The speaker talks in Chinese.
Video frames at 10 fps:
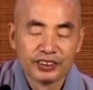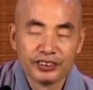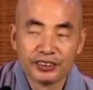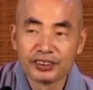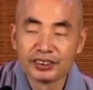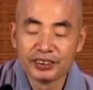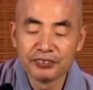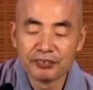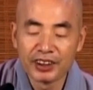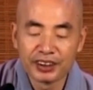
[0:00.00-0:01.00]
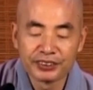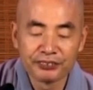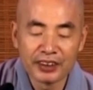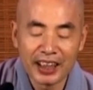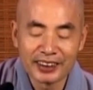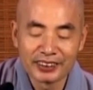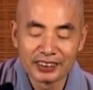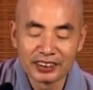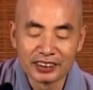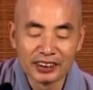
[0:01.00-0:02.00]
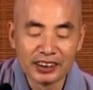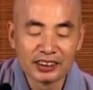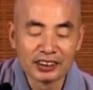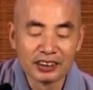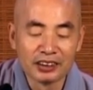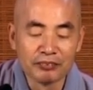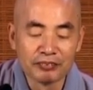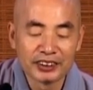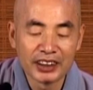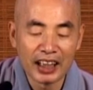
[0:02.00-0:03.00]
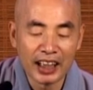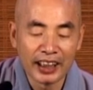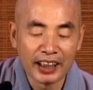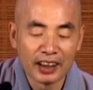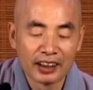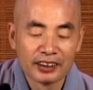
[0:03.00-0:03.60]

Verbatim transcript: 如果是因为比较重大的事情一时忍不下来呀，